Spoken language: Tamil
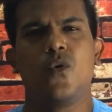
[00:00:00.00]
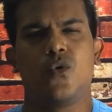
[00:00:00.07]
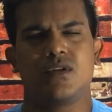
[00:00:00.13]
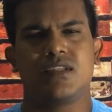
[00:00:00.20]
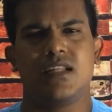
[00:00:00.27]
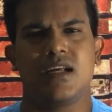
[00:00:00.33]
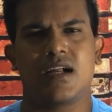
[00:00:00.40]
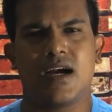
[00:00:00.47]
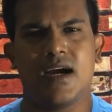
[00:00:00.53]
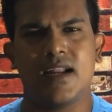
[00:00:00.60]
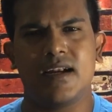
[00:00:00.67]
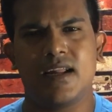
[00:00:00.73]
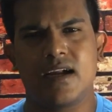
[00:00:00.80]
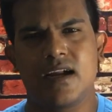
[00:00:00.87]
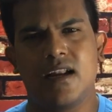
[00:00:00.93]
ஒரு சில
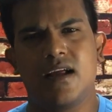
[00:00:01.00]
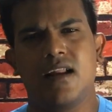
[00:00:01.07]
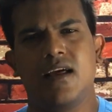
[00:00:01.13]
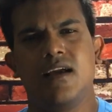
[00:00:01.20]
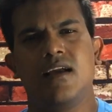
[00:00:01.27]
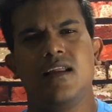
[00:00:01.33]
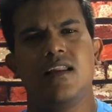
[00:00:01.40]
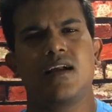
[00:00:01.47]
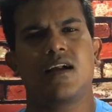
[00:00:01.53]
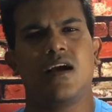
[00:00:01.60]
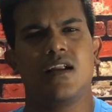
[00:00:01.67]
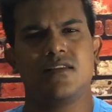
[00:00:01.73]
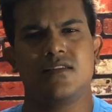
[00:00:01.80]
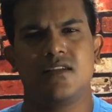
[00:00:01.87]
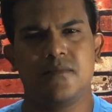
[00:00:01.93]
காரணங்களால் இல்லை
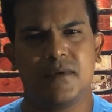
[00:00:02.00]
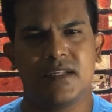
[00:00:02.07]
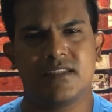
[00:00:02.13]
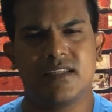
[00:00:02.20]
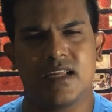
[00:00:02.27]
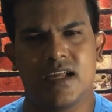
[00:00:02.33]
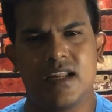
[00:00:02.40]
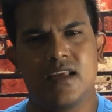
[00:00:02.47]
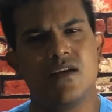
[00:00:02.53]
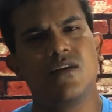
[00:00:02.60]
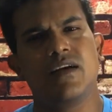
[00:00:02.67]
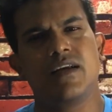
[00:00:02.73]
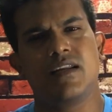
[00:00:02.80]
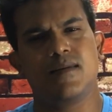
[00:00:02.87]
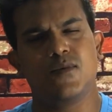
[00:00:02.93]
கால்ஷீட் பிரச்சனையாலேயோ
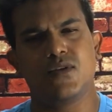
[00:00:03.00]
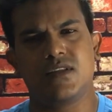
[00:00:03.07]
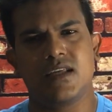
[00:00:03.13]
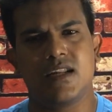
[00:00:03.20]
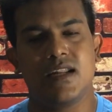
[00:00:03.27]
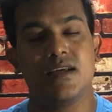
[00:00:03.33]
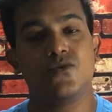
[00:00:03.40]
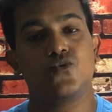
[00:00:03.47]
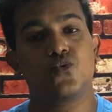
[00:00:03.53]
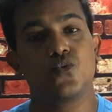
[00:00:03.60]
என்னமோ தெரில